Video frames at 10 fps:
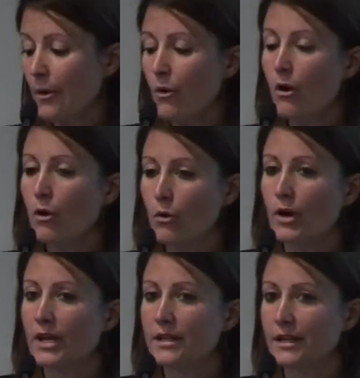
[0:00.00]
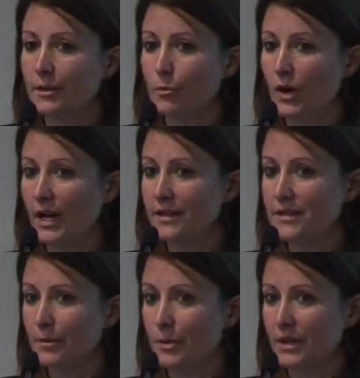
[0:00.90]
Ho ancora delle
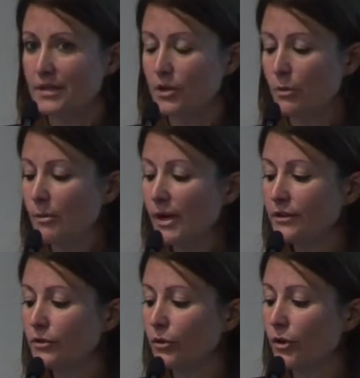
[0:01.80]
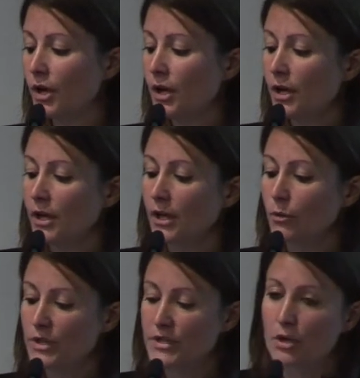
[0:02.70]
debolezze perché se io mi metto in
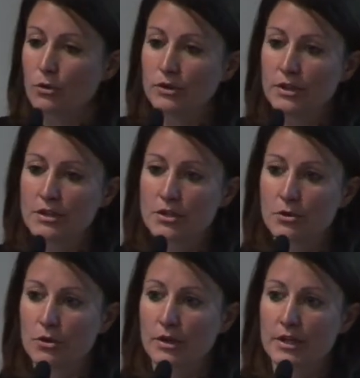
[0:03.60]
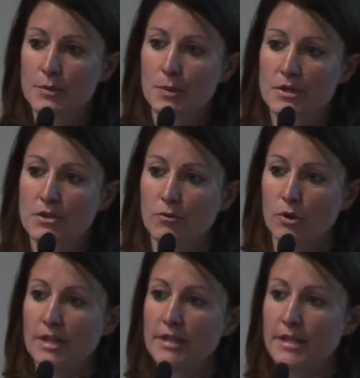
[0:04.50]
queste condizioni spesso e
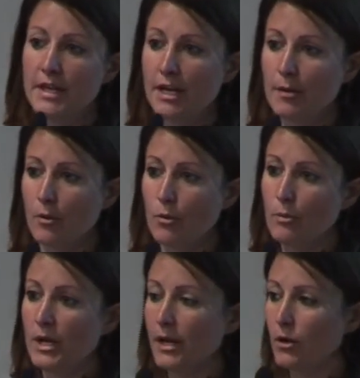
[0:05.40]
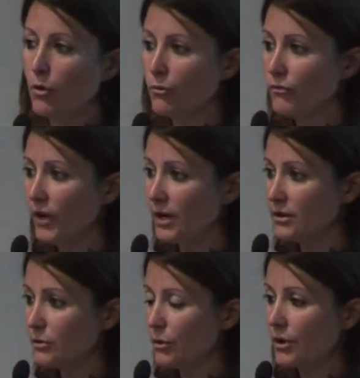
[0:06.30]
volentieri o mi leggo a un
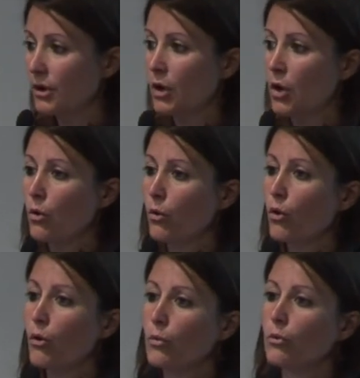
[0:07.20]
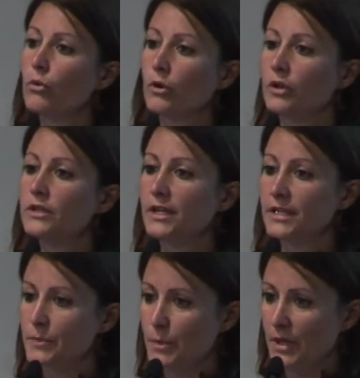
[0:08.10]
vendor o comunque ho
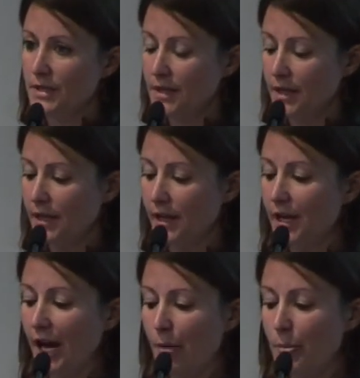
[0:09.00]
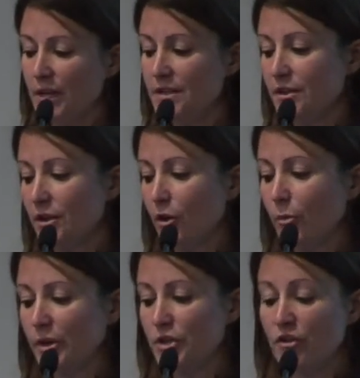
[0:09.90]
delle spese capex
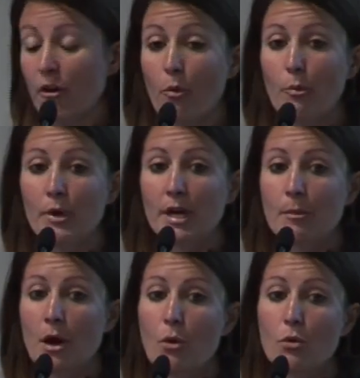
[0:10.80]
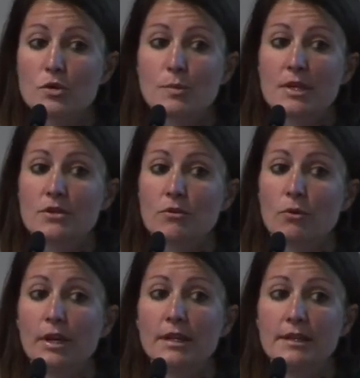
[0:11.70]
come dicevamo prima o spesso e
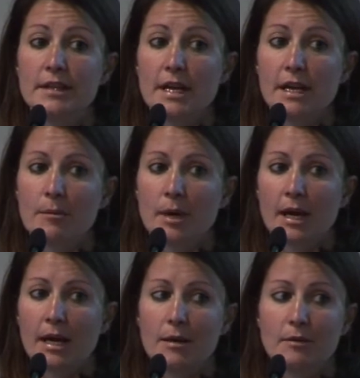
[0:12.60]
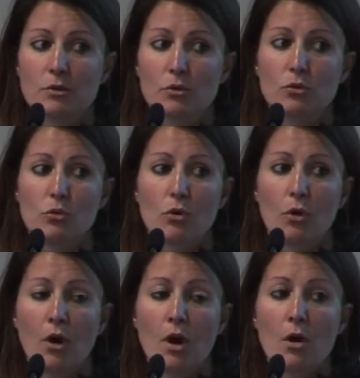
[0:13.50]
volentieri magari
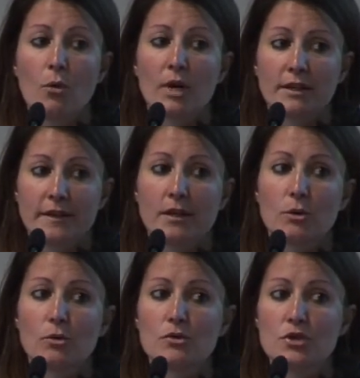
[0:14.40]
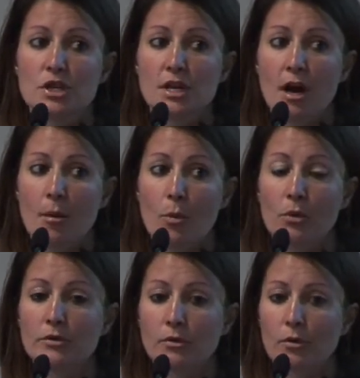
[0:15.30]
introduco una tecnologia
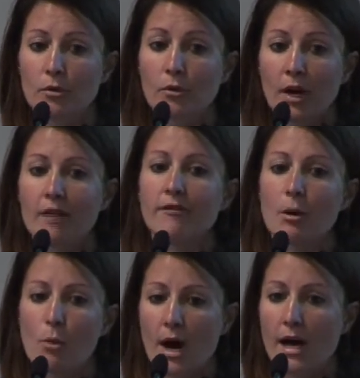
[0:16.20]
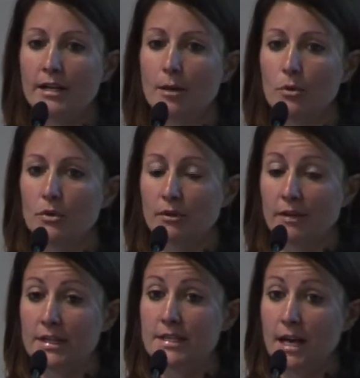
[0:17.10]
molto all'avanguardia, molto
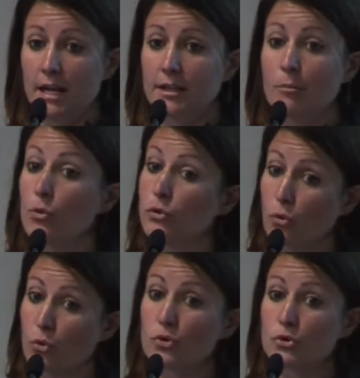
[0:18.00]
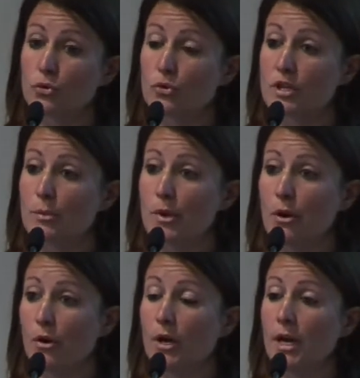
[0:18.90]
avanzata, molto costosa però